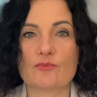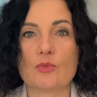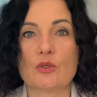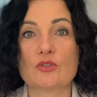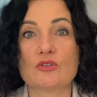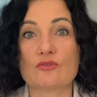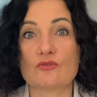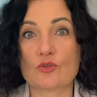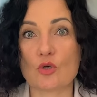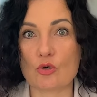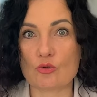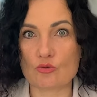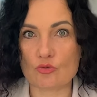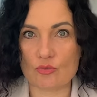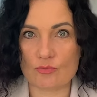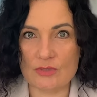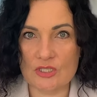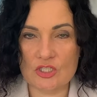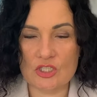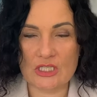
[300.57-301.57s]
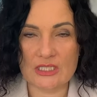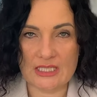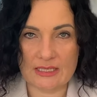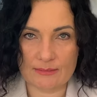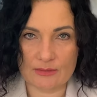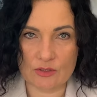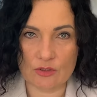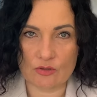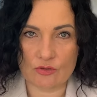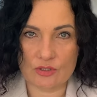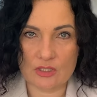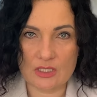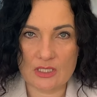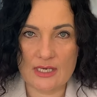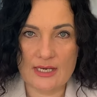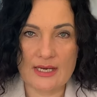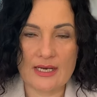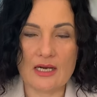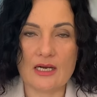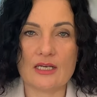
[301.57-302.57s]
potem w końcu my siadamy do nich
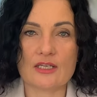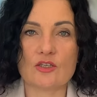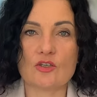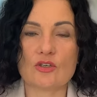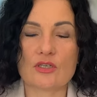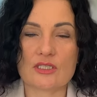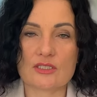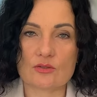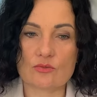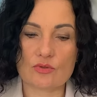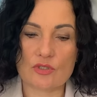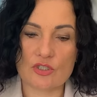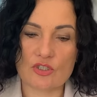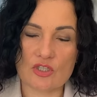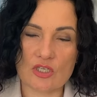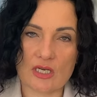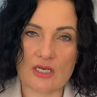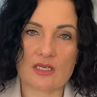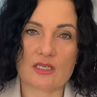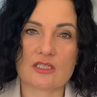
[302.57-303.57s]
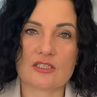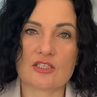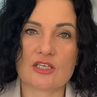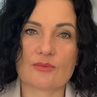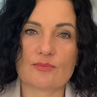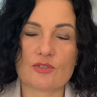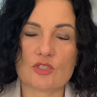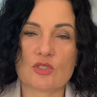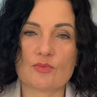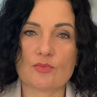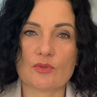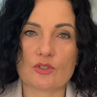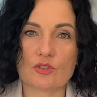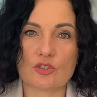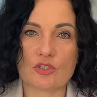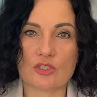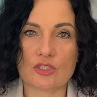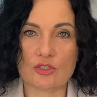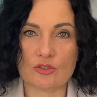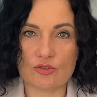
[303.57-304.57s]
i okazuje się, że jakbyście
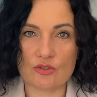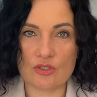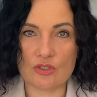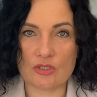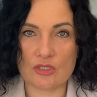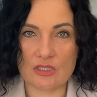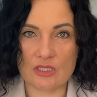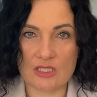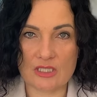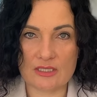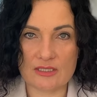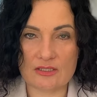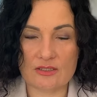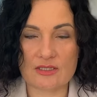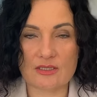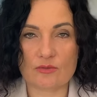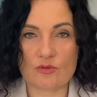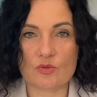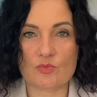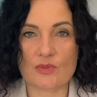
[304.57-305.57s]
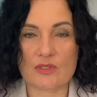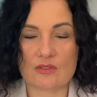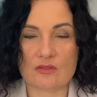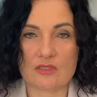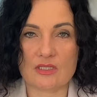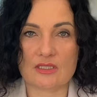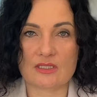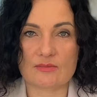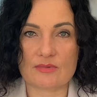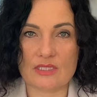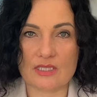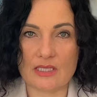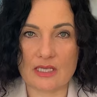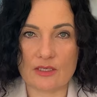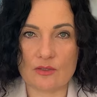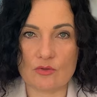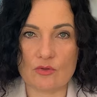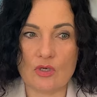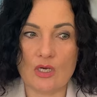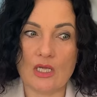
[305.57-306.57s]
policzyli godziny, ile zostały spędzone na tym
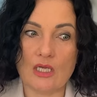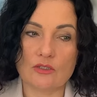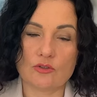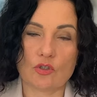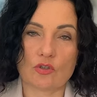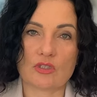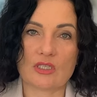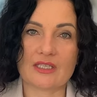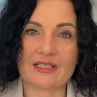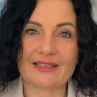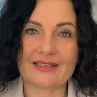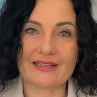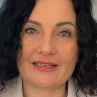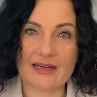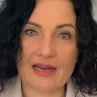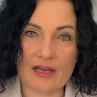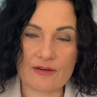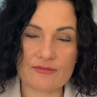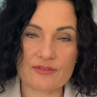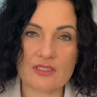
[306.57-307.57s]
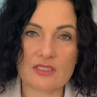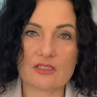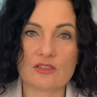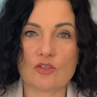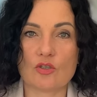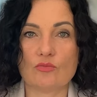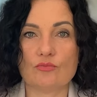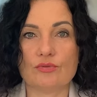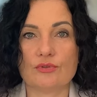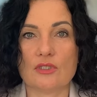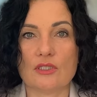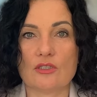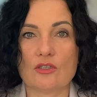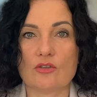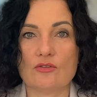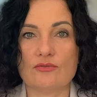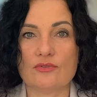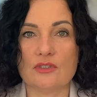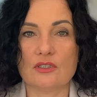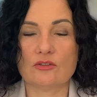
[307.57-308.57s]
zadaniu, to ten grafik
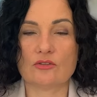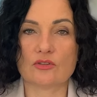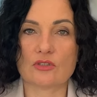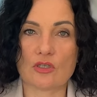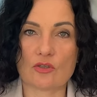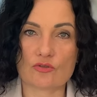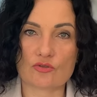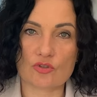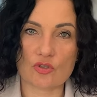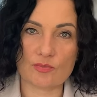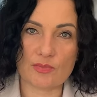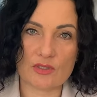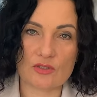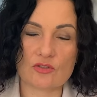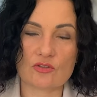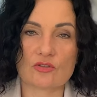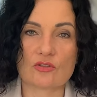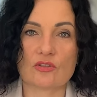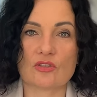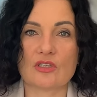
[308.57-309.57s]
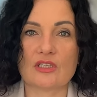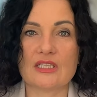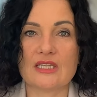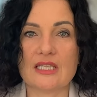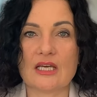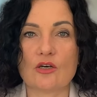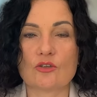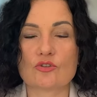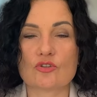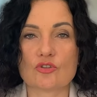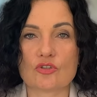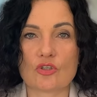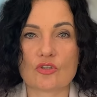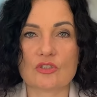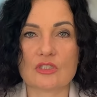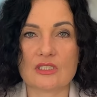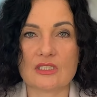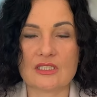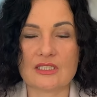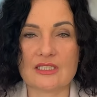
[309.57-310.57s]
komputerowy, to ta osoba od, inna od
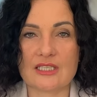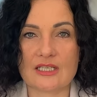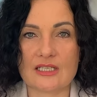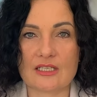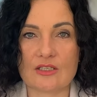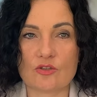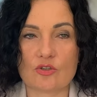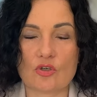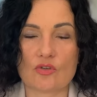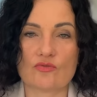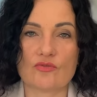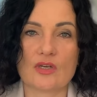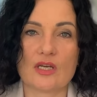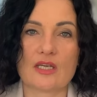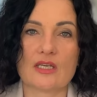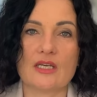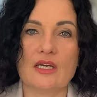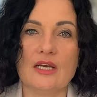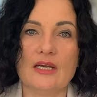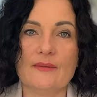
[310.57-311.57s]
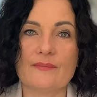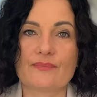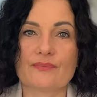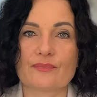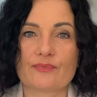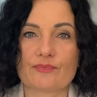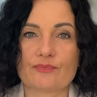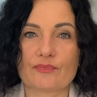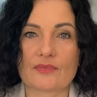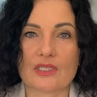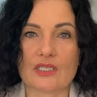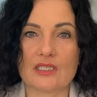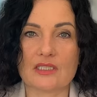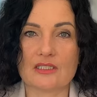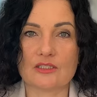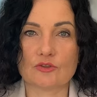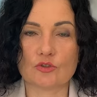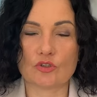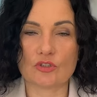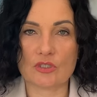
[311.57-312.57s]
strony internetowej, mm,
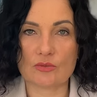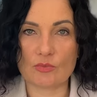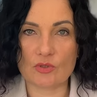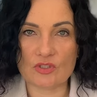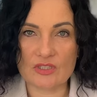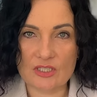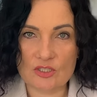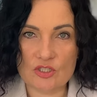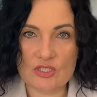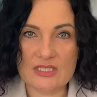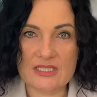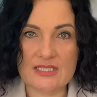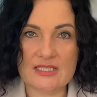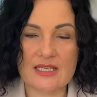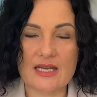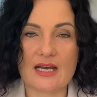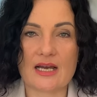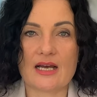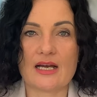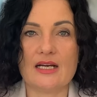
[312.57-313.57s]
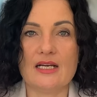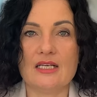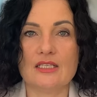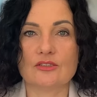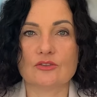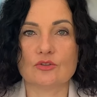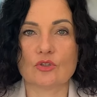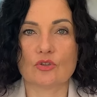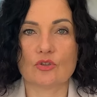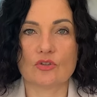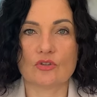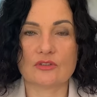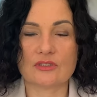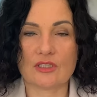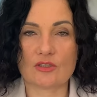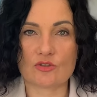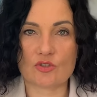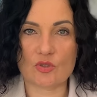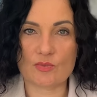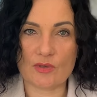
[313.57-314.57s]
to ten montażysta, to
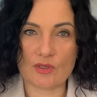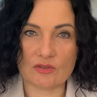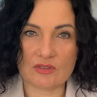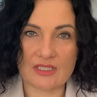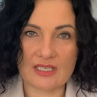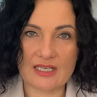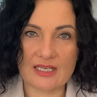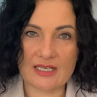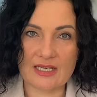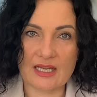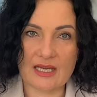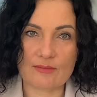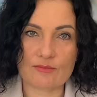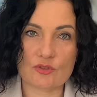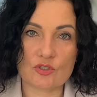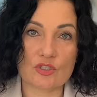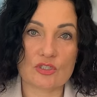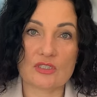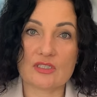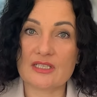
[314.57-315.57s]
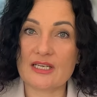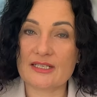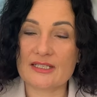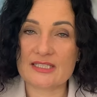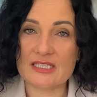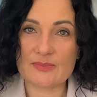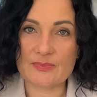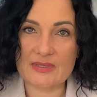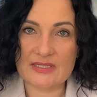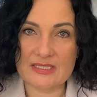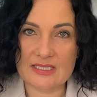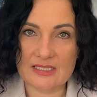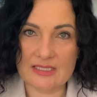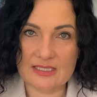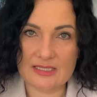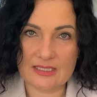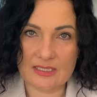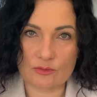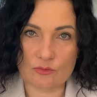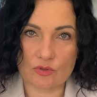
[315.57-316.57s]
ta osoba od reklam, czy jakiś
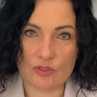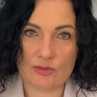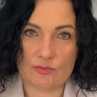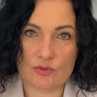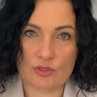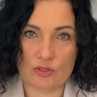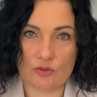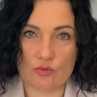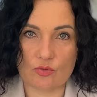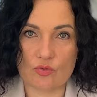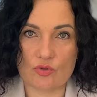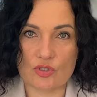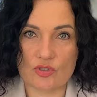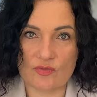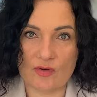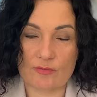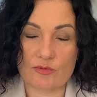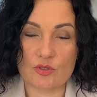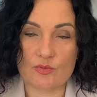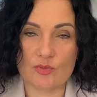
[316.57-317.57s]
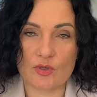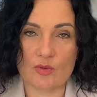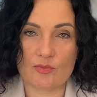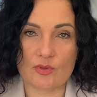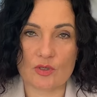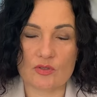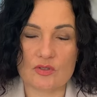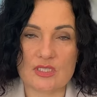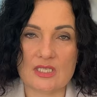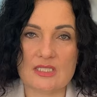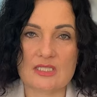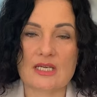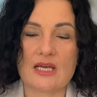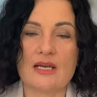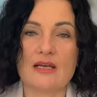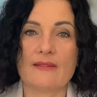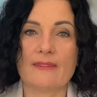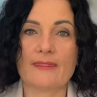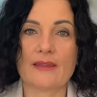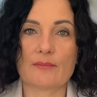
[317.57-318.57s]
specjalista, który na przykład ułoży Wam szybko proces,
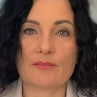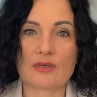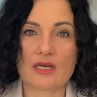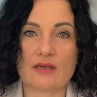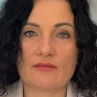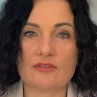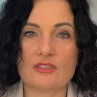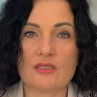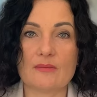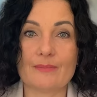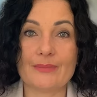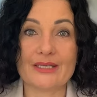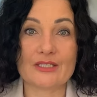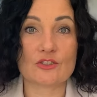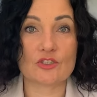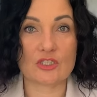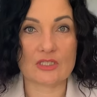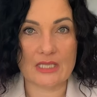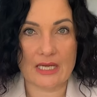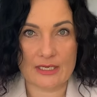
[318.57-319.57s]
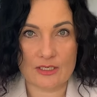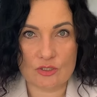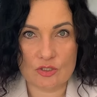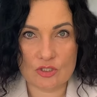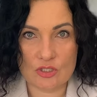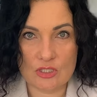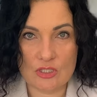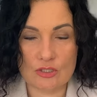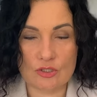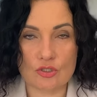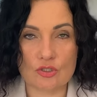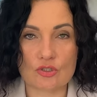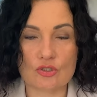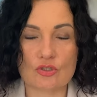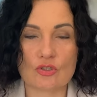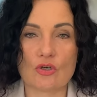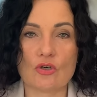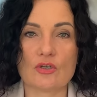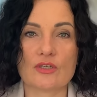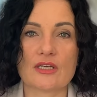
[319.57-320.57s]
naprawdę będzie tańszy niż
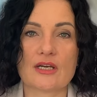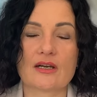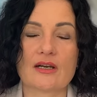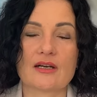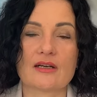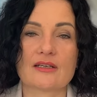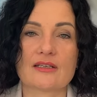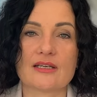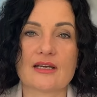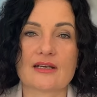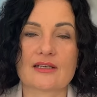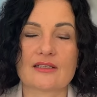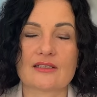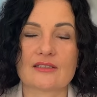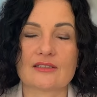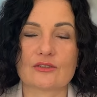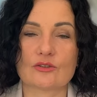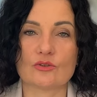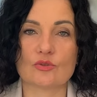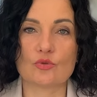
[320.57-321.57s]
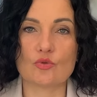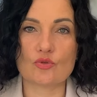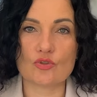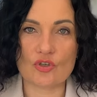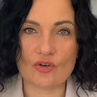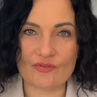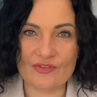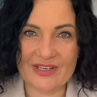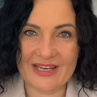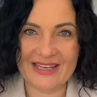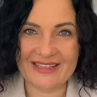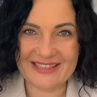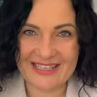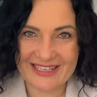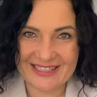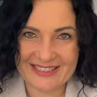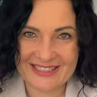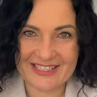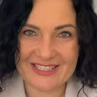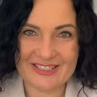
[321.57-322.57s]
to, jak, jak dużo Wy
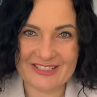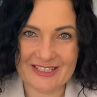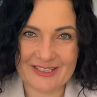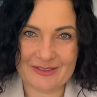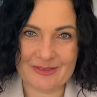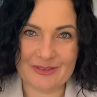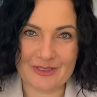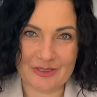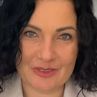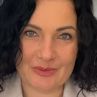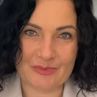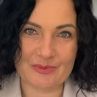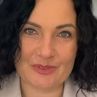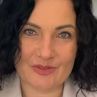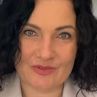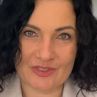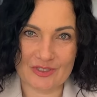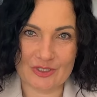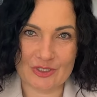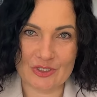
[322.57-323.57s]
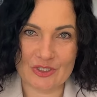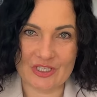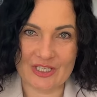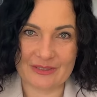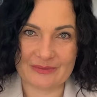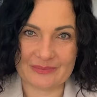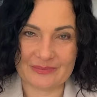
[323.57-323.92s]
energii i czasu na to poświęcicie.